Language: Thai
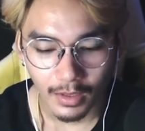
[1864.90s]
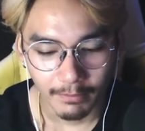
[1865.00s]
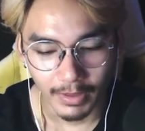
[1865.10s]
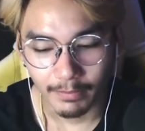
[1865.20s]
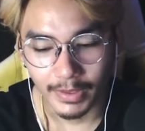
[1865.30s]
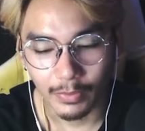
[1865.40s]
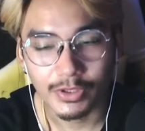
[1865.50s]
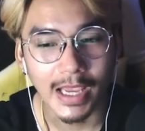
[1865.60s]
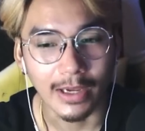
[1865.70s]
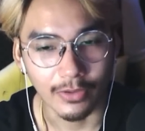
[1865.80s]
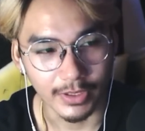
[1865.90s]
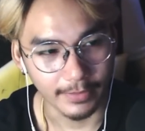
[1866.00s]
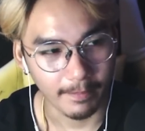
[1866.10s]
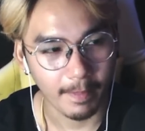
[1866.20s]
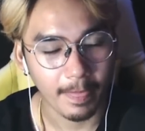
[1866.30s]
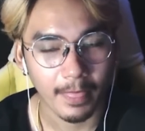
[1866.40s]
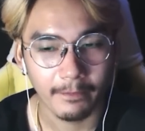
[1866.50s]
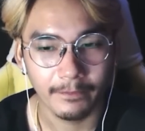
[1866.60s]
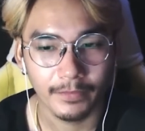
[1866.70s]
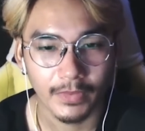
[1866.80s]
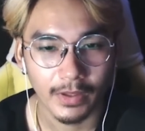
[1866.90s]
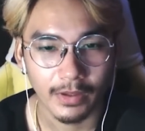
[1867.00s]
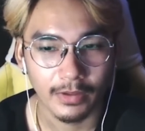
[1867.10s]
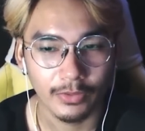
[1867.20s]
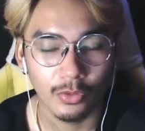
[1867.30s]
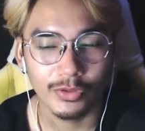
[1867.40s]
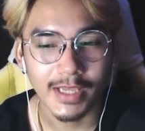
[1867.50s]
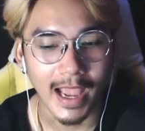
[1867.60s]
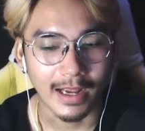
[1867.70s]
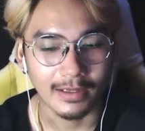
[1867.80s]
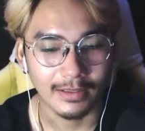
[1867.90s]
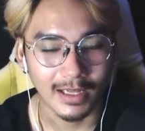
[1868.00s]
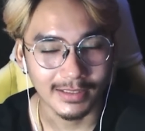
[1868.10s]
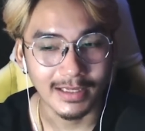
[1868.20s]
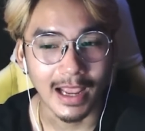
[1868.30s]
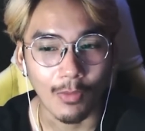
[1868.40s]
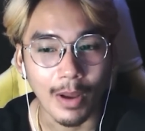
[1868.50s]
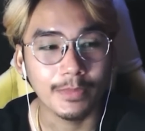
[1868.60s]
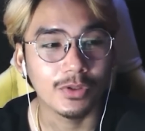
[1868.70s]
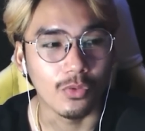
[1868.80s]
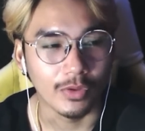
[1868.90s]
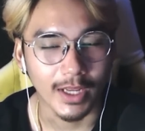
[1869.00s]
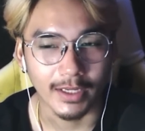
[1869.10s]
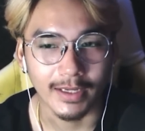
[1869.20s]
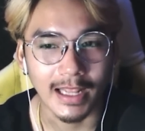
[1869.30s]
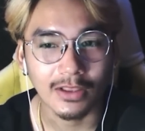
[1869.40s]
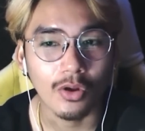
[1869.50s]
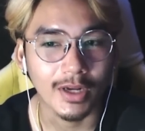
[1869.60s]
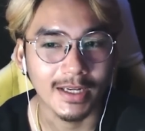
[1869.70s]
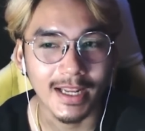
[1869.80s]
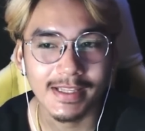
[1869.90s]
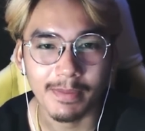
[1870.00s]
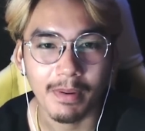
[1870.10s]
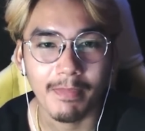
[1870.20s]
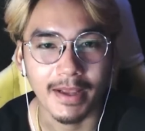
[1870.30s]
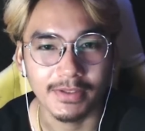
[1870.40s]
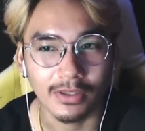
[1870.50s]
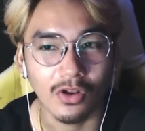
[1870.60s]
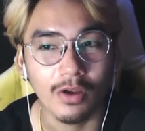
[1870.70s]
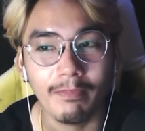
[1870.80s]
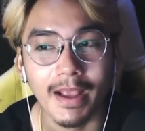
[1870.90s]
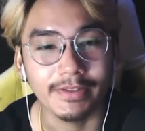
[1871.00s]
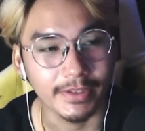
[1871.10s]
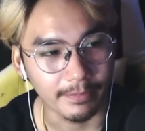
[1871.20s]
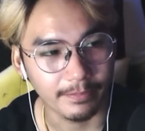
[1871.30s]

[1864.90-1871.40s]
มันมีผู้ชายคนหนึ่งดูจากลักษณะความสูงเนี่ยนะตอนนั้นน่าจะประมาณสักหนึ่งร้อยแปดสิบ